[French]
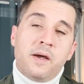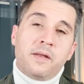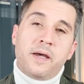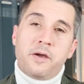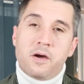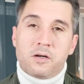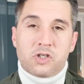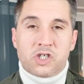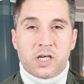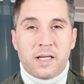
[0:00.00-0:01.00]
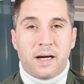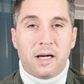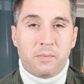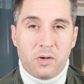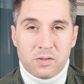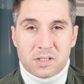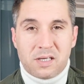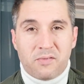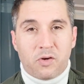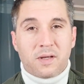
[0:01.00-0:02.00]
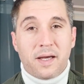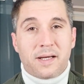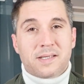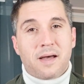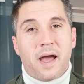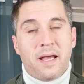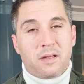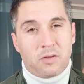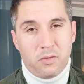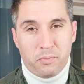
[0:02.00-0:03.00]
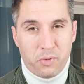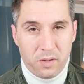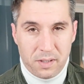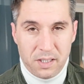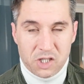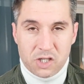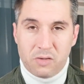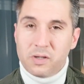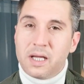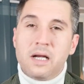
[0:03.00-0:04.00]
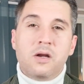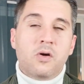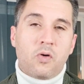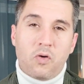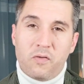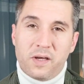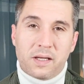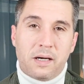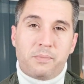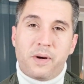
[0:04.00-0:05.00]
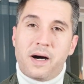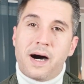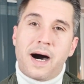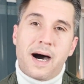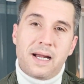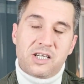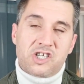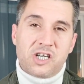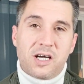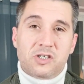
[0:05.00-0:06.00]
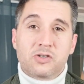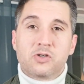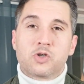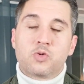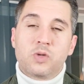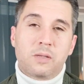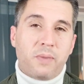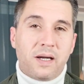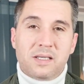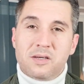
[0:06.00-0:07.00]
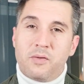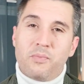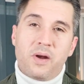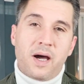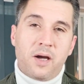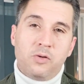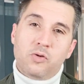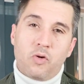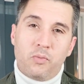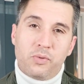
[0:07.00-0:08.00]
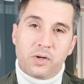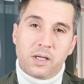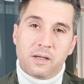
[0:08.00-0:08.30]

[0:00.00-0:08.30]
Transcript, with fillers: D'ailleurs, généralement, si votre ex est un peu intelligent, il ne reviendra pas à la charge suite par exemple à une tromperie.